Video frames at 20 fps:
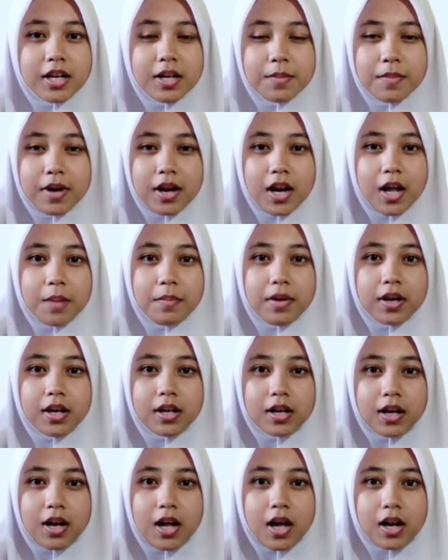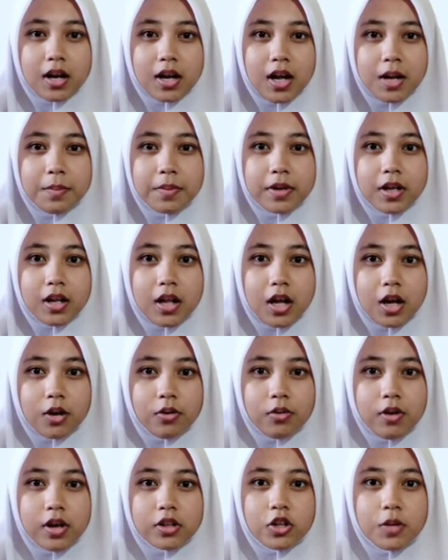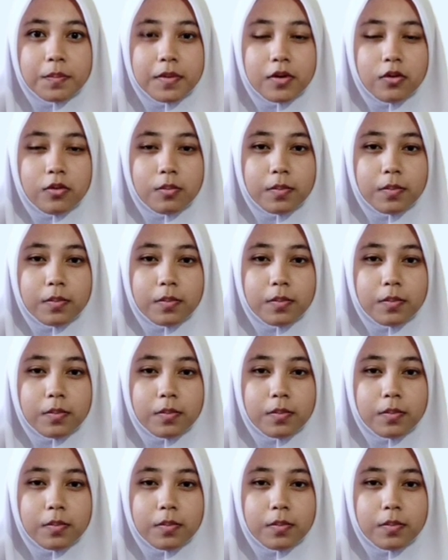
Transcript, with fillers: di mana menghindarkan perilaku atau